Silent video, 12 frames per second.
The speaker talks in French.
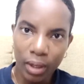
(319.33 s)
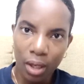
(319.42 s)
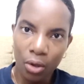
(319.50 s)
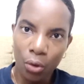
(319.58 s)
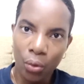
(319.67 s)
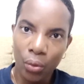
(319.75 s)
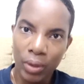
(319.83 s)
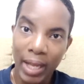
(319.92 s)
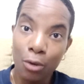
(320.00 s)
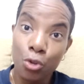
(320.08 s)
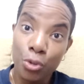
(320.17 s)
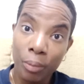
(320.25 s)

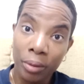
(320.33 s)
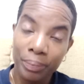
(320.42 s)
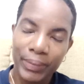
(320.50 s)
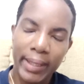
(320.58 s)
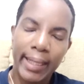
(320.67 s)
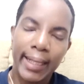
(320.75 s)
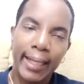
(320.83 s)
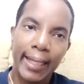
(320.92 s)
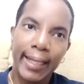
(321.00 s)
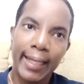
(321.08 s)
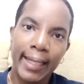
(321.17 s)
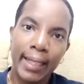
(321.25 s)
l'accouchement.
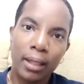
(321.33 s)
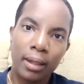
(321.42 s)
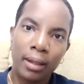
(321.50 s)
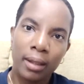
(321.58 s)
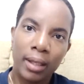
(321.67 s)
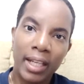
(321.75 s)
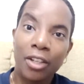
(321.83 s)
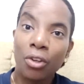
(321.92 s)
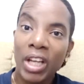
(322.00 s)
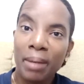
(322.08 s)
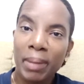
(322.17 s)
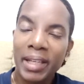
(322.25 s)
Et, et,
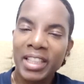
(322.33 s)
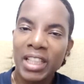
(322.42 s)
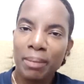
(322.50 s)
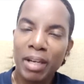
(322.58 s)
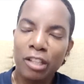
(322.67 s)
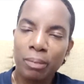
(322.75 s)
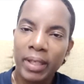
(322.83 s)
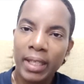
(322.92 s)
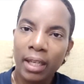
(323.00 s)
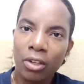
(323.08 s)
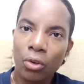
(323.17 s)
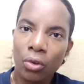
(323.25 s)
donc, elle m'a dit, elle m'a
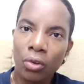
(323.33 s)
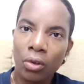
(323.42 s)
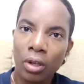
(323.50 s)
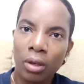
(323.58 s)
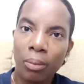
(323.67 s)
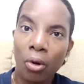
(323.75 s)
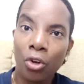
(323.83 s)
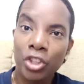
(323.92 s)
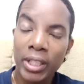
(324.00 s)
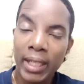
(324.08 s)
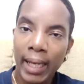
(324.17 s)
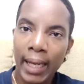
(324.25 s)
expliqué que, bon, en
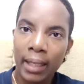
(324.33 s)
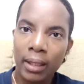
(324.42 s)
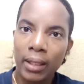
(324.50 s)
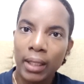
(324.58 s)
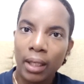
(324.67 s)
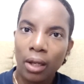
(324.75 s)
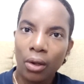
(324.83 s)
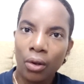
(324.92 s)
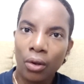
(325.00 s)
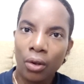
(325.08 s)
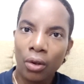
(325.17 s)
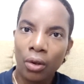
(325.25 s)
général,
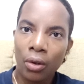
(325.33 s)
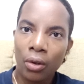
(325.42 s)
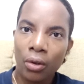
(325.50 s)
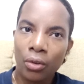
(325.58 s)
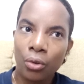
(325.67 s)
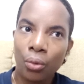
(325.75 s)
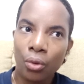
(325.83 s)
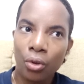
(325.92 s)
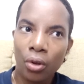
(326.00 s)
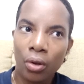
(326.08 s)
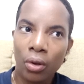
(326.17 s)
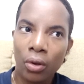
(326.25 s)

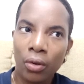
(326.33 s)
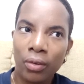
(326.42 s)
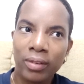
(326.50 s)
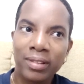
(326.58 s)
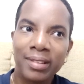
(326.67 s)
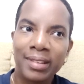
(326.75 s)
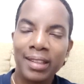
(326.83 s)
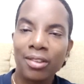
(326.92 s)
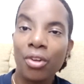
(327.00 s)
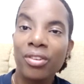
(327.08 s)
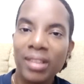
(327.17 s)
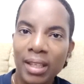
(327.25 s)
donc, c'est
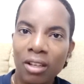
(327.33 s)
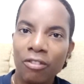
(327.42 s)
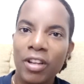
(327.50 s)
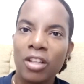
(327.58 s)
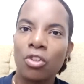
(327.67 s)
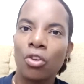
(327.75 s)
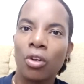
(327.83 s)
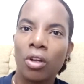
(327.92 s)
censé en fait